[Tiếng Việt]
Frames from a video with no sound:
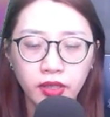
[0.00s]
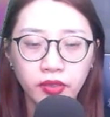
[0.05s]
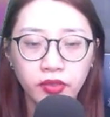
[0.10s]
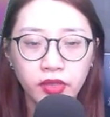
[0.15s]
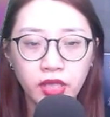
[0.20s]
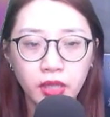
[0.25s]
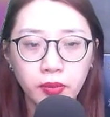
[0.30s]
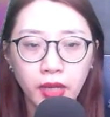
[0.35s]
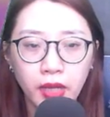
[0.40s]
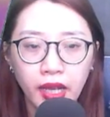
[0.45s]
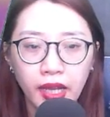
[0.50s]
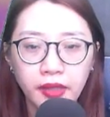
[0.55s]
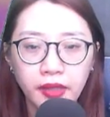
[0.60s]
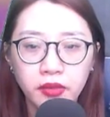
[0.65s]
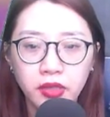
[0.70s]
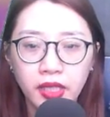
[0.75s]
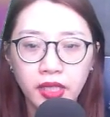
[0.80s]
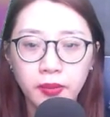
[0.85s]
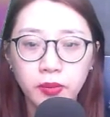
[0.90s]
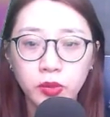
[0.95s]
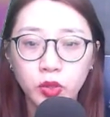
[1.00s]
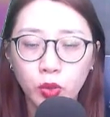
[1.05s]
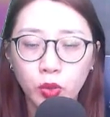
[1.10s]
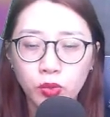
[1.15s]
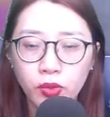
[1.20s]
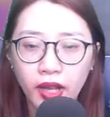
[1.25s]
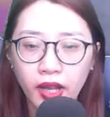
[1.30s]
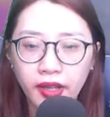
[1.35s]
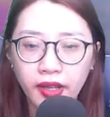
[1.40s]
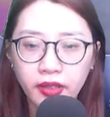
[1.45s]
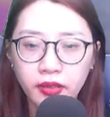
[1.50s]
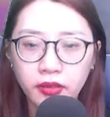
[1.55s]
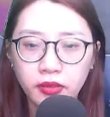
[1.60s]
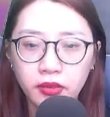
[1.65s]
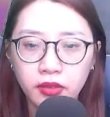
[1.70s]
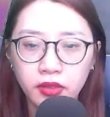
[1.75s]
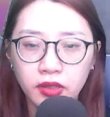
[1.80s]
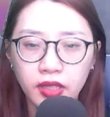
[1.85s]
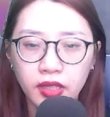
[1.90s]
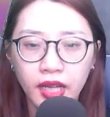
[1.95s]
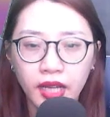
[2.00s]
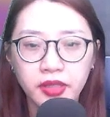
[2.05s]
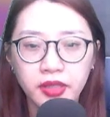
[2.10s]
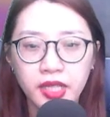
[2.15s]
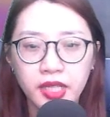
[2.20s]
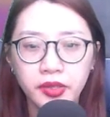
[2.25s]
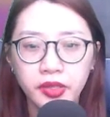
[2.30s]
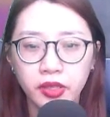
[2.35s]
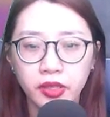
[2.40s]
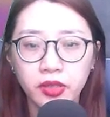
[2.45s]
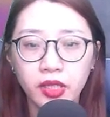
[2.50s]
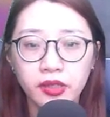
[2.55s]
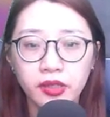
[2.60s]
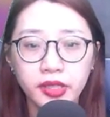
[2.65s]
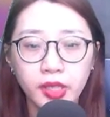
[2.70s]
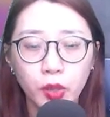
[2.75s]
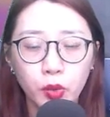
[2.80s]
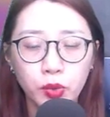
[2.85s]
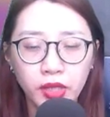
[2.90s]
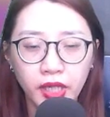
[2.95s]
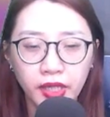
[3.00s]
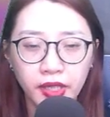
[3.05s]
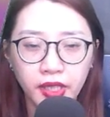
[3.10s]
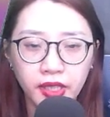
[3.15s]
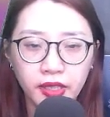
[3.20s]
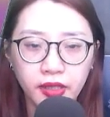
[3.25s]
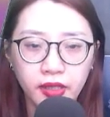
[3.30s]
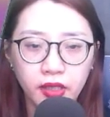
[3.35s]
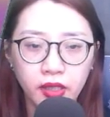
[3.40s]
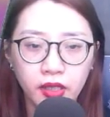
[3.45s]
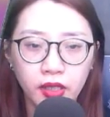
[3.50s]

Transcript: nhưng mà anh khiêm tốn quá, anh nên xử thật xấu này đi.